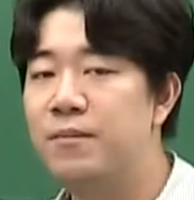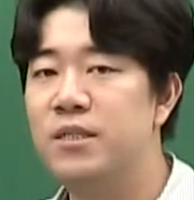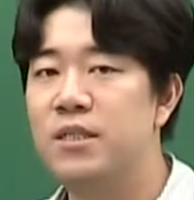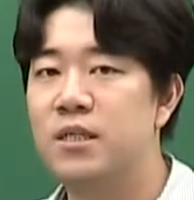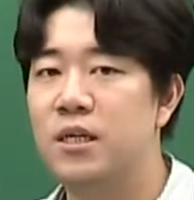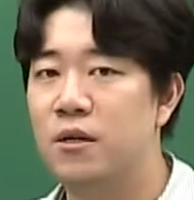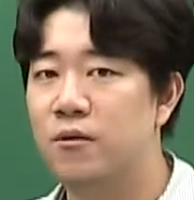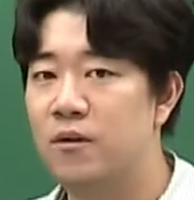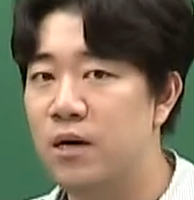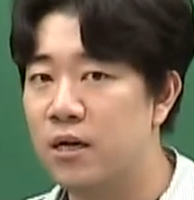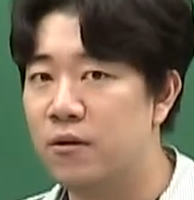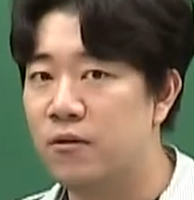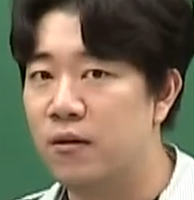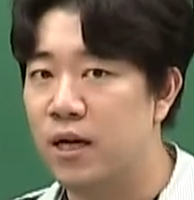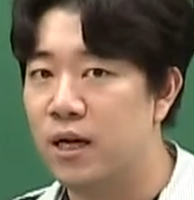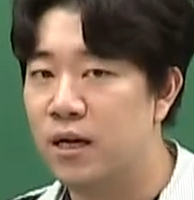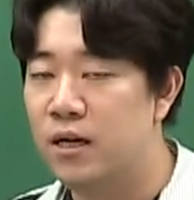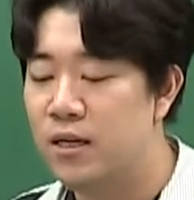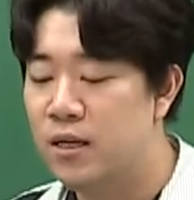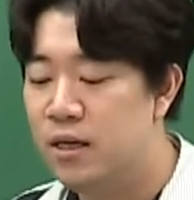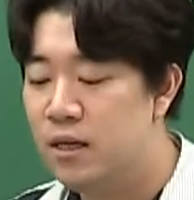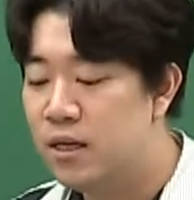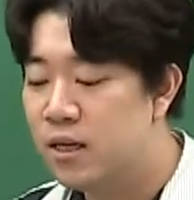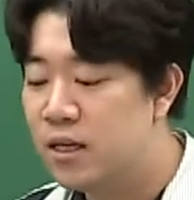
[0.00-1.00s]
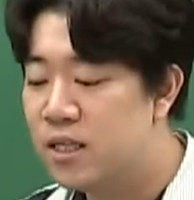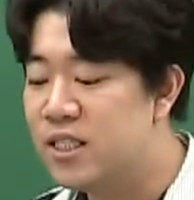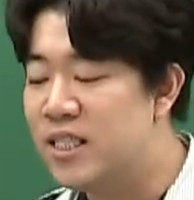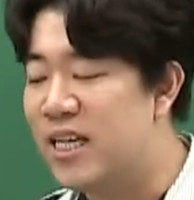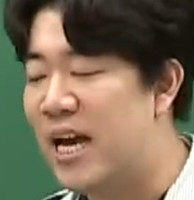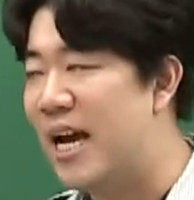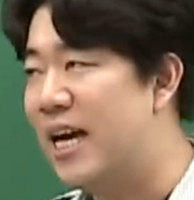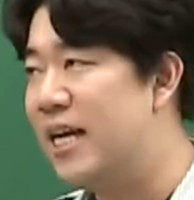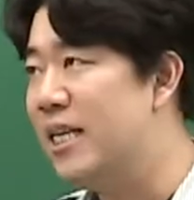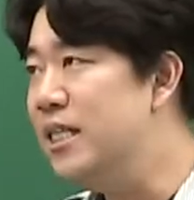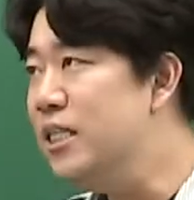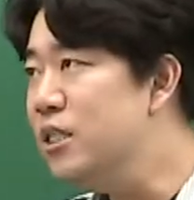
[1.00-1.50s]
B, C라고 할 거야. 그
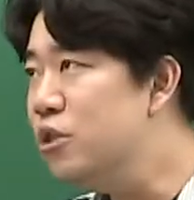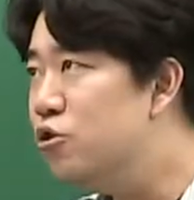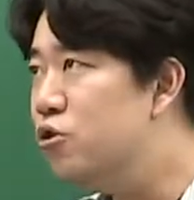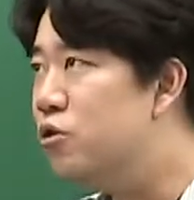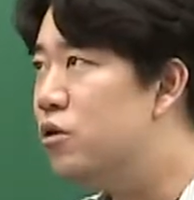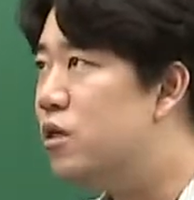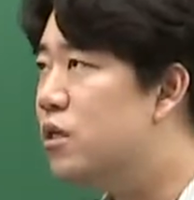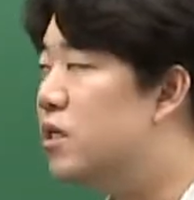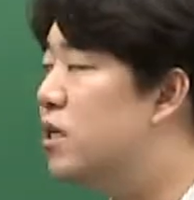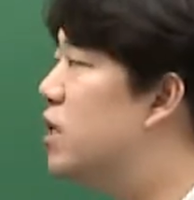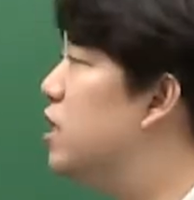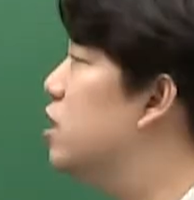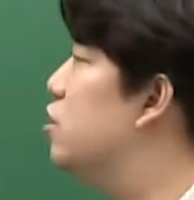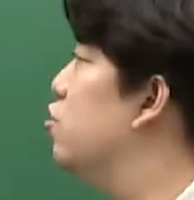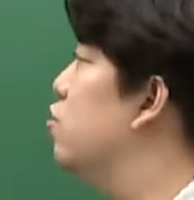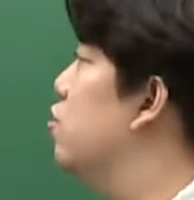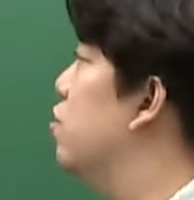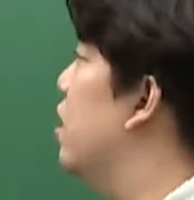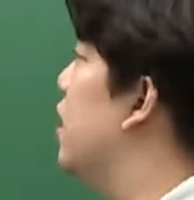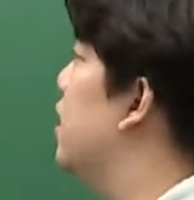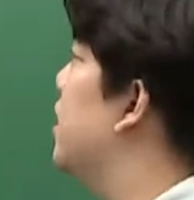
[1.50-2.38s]
작은 수를 크기 순으로